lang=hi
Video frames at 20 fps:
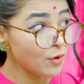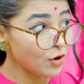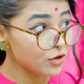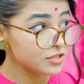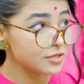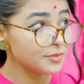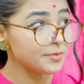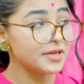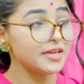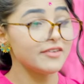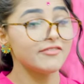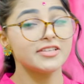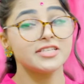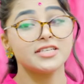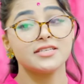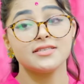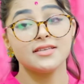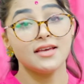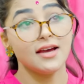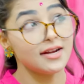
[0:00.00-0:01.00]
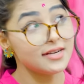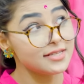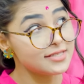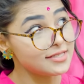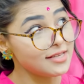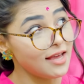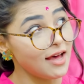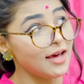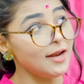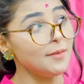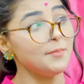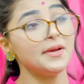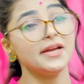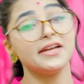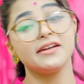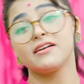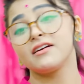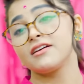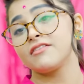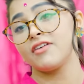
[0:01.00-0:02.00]
मौसम की वजह से हर साल
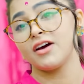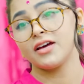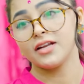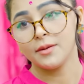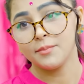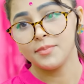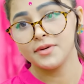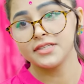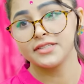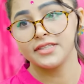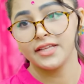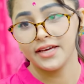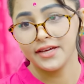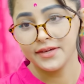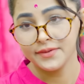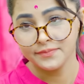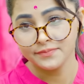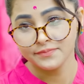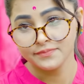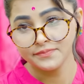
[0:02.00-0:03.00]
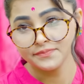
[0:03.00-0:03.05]
पेंट करवाना पड़ता है